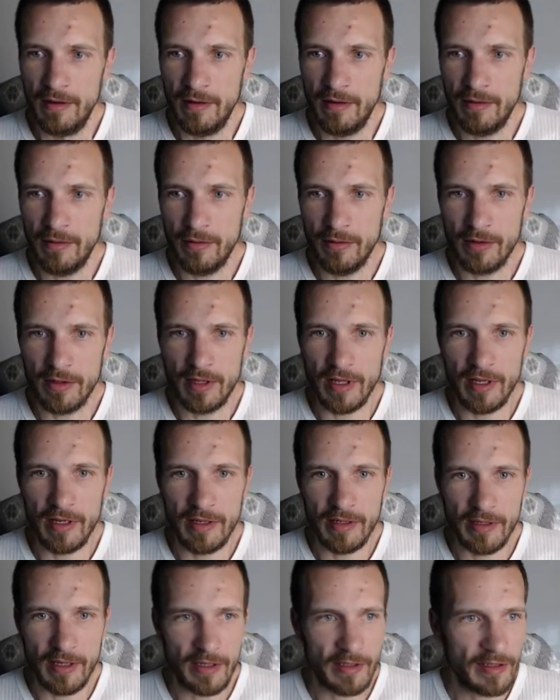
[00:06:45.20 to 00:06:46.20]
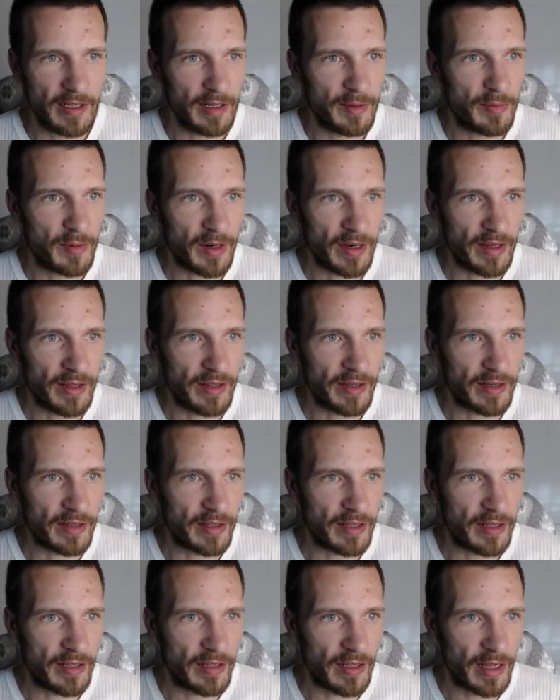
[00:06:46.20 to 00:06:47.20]
Вот. Создать проект.
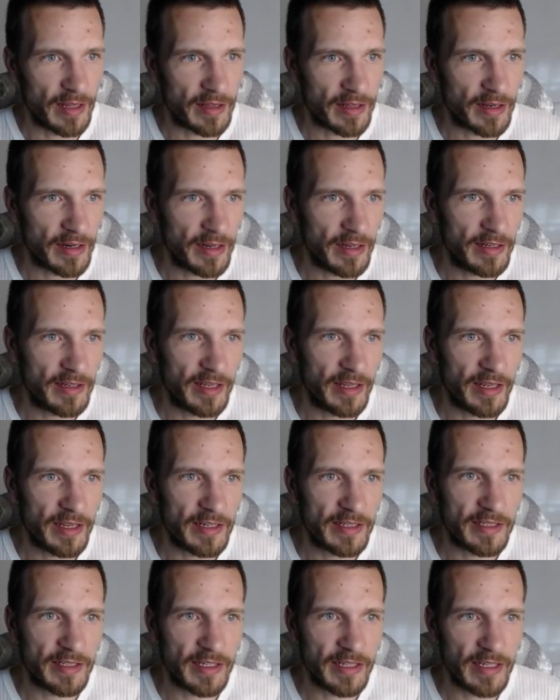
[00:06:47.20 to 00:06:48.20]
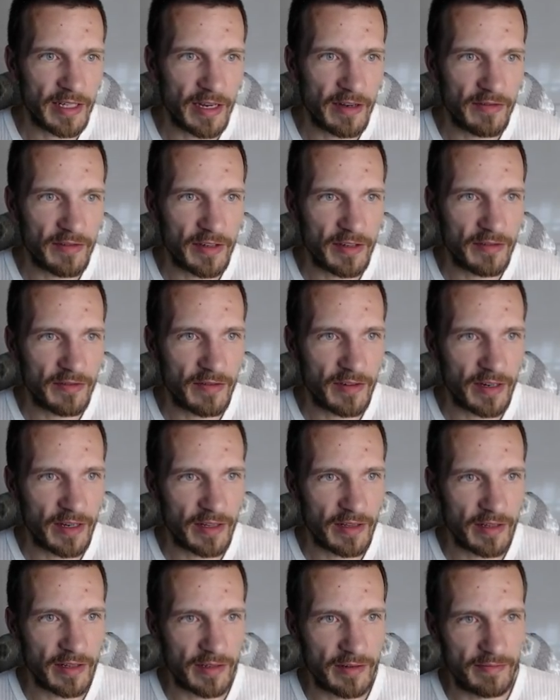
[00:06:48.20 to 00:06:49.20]
Открыть есть недавние
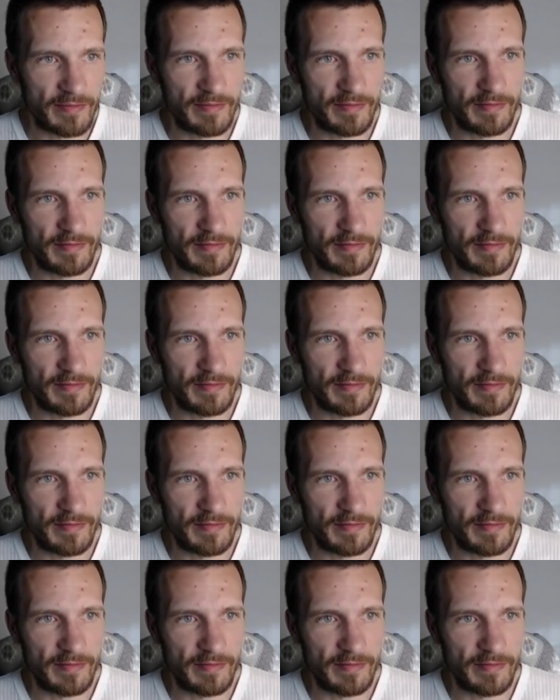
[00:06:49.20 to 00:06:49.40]
файлы.